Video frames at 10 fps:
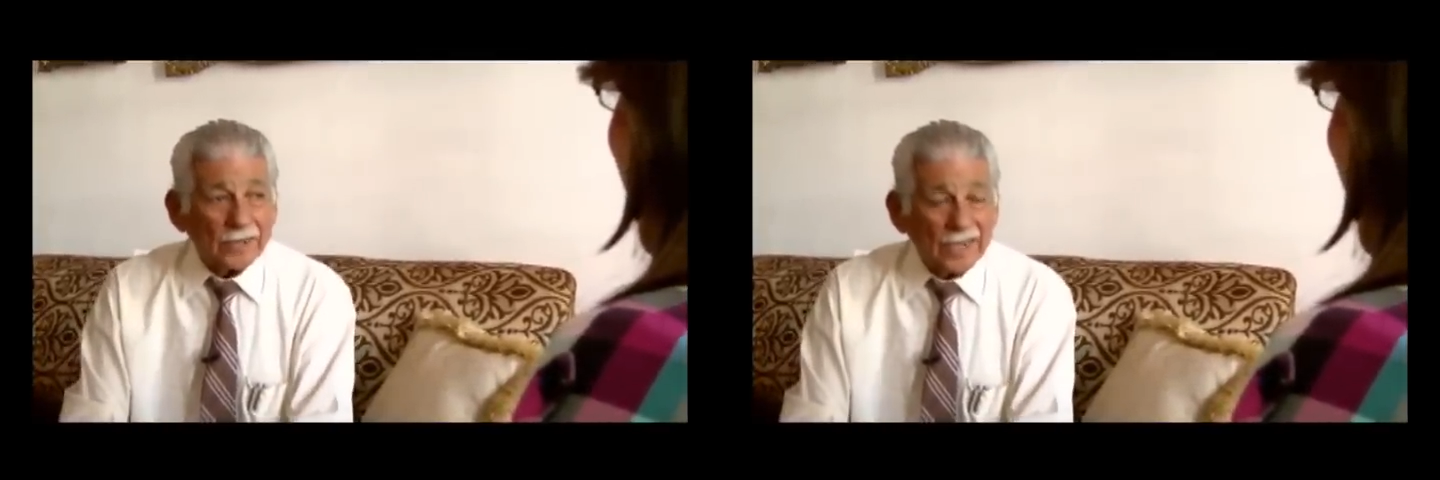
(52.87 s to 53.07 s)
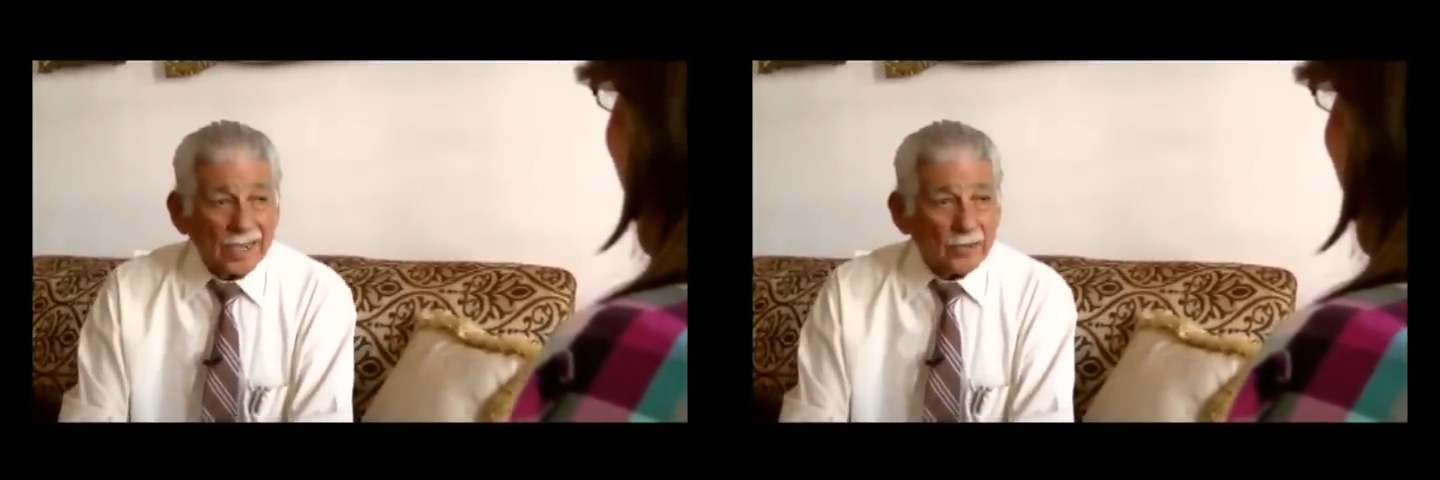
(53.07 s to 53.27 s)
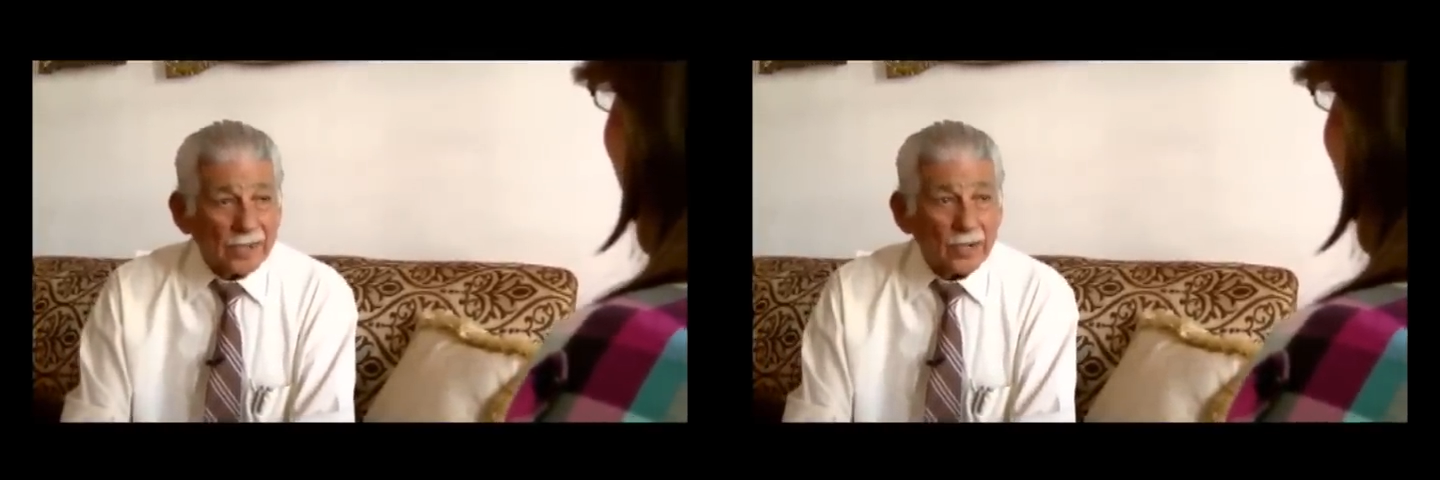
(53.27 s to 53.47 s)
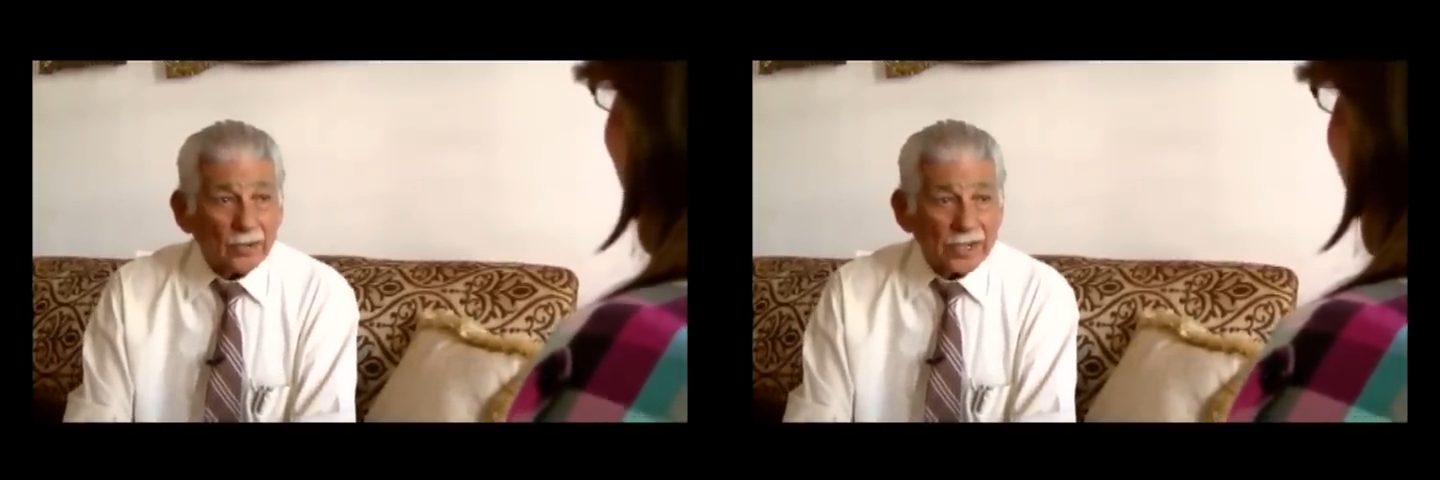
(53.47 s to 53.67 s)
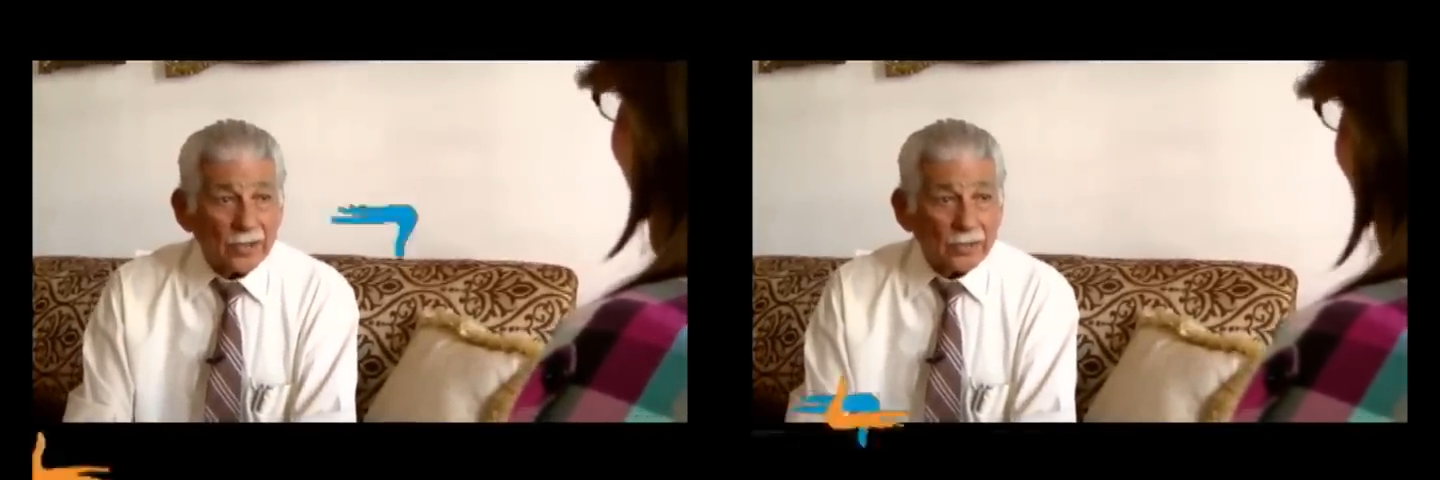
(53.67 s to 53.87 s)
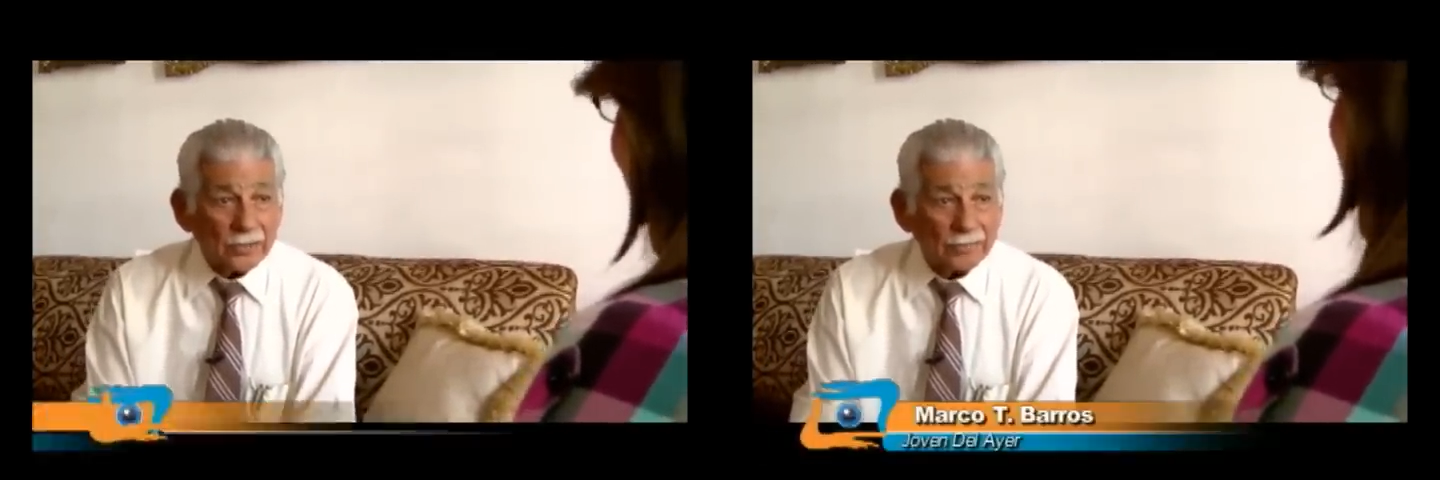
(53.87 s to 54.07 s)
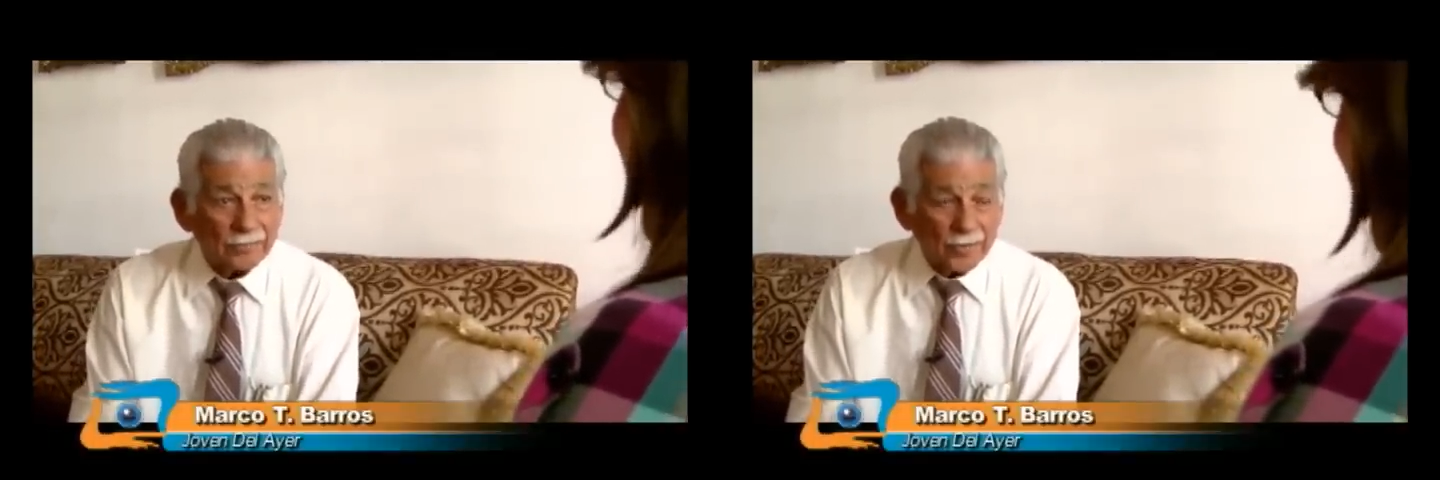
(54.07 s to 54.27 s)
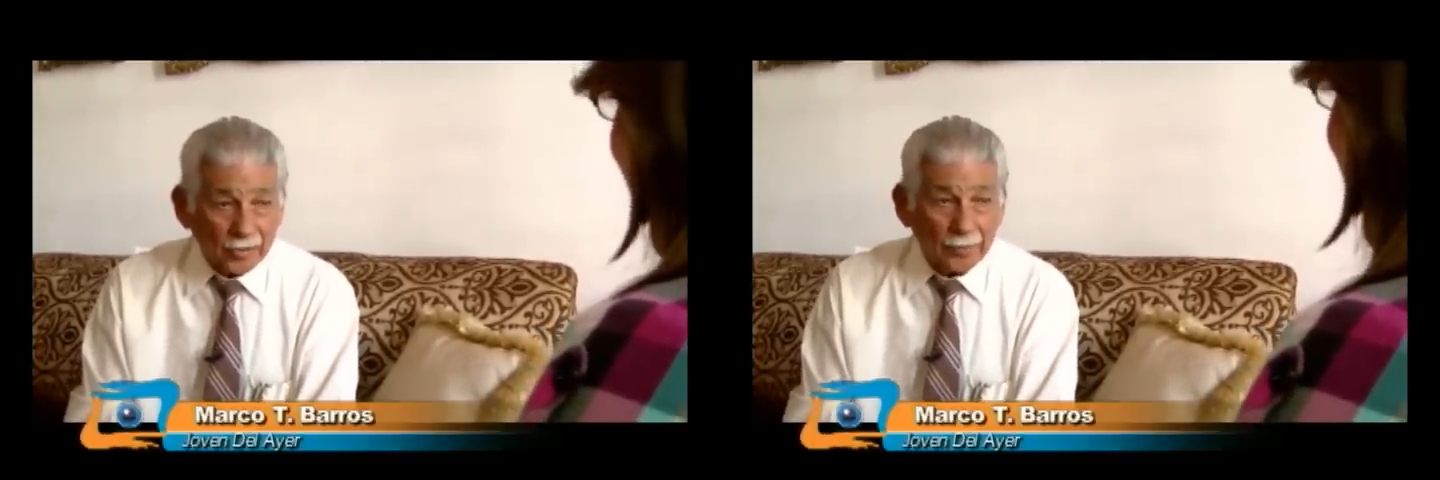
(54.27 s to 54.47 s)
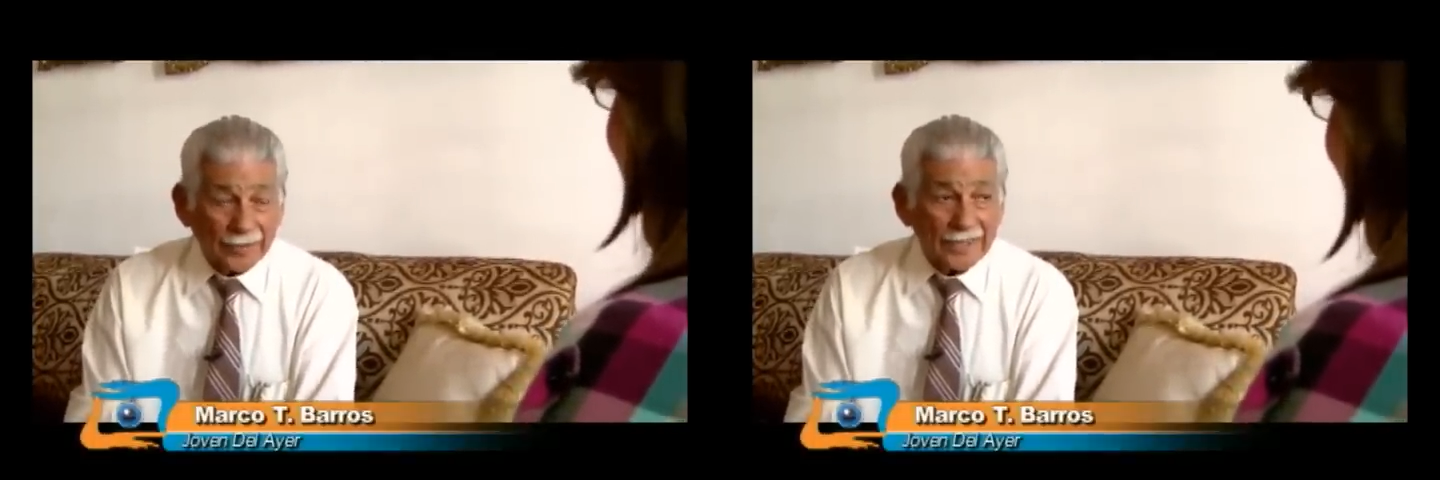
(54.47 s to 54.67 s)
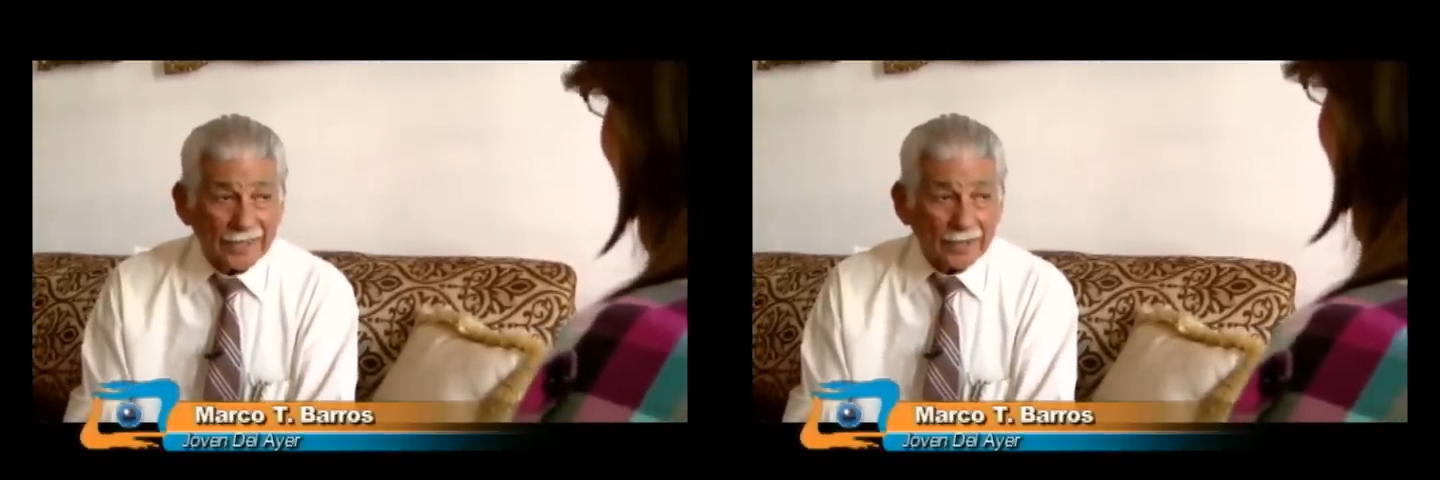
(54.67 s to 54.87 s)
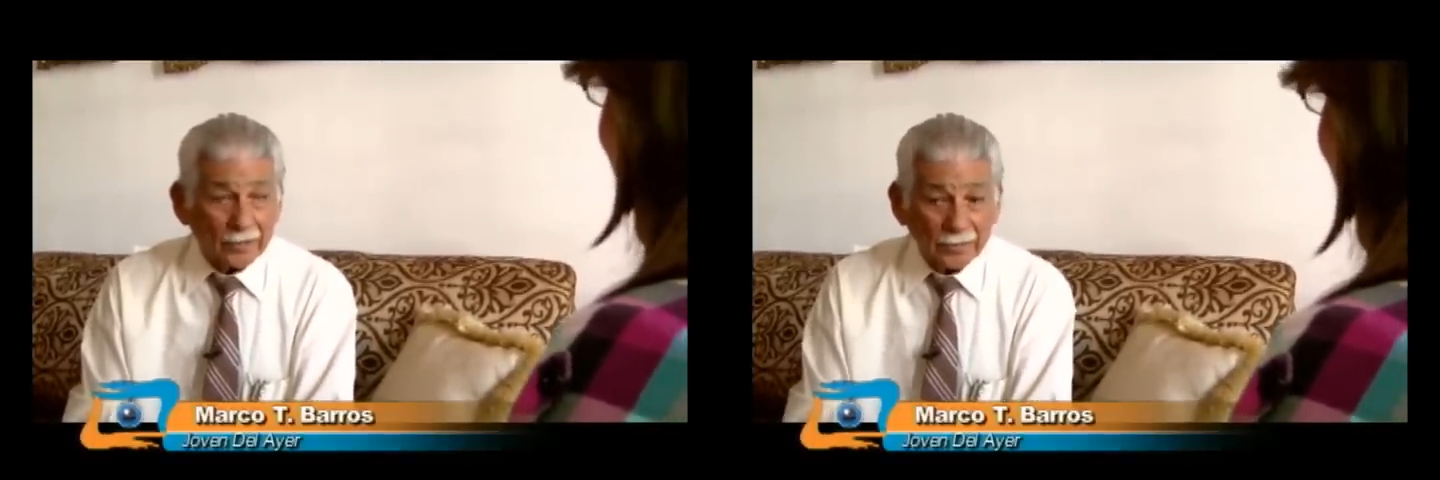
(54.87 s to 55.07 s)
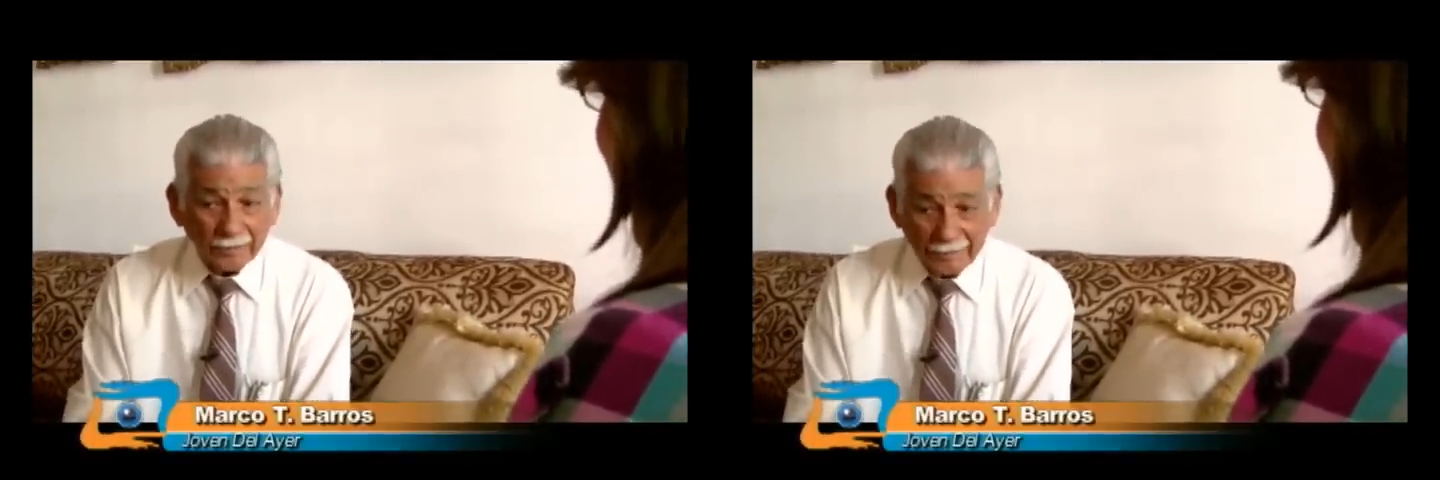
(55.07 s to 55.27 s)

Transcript: en el año 55, soy barranquillero